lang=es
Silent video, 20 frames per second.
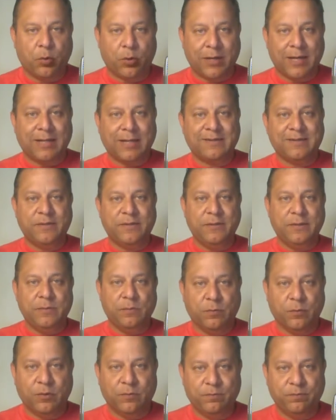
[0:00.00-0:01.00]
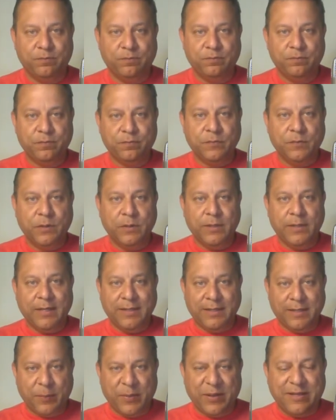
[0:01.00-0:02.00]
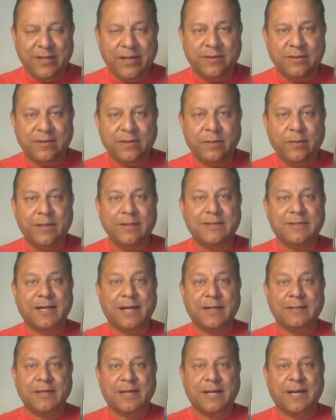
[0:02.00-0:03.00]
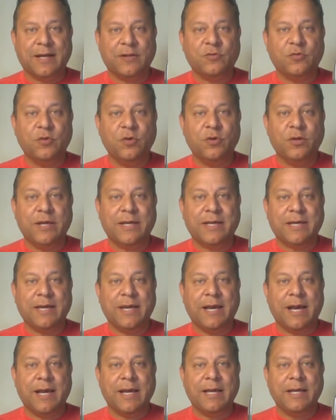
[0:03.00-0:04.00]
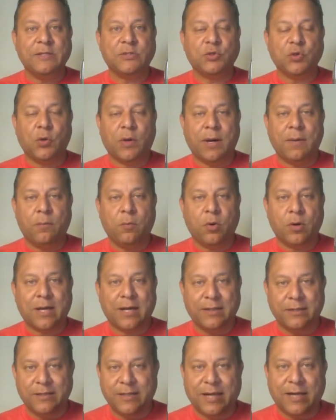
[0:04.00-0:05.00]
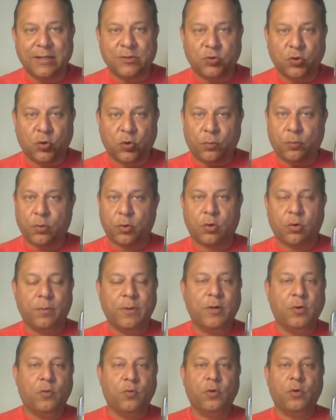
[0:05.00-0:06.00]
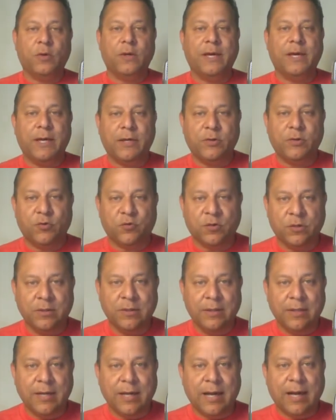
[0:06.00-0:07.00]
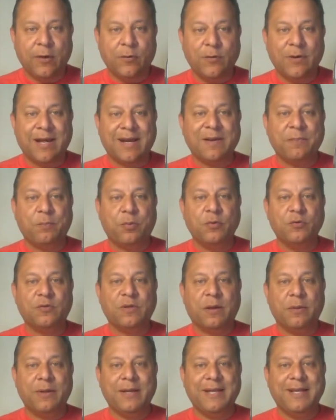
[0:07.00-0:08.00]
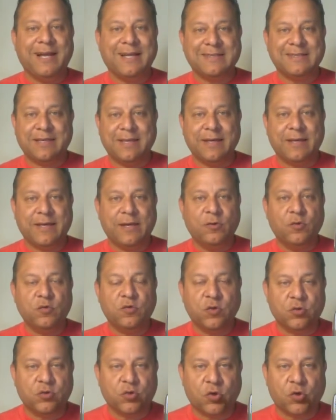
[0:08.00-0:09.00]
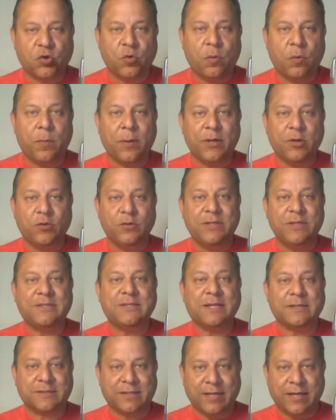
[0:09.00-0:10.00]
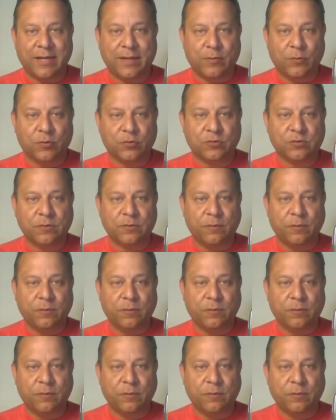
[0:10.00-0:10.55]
el activismo. Independientemente de las declaraciones que han hecho ambos candidatos, o por lo menos uno de ellos, hay una responsabilidad que nosotros como periodistas tenemos.